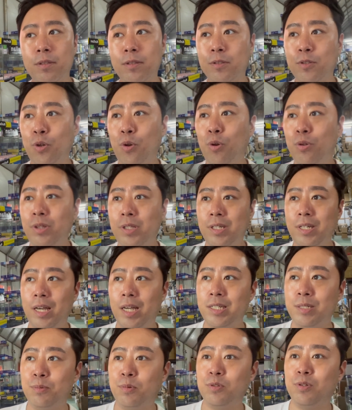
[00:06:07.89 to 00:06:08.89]
천원 뛰기
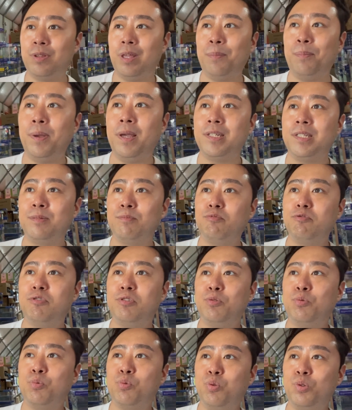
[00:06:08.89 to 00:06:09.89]
하시면서 택배 하시는
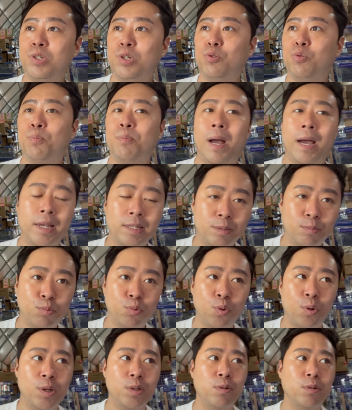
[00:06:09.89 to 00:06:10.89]
분들이 좀 솔직히 좀 망했으면
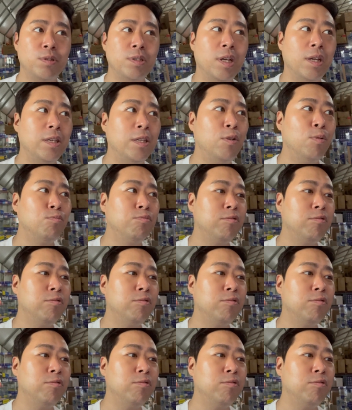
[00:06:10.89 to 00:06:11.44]
좋겠어 그냥 이런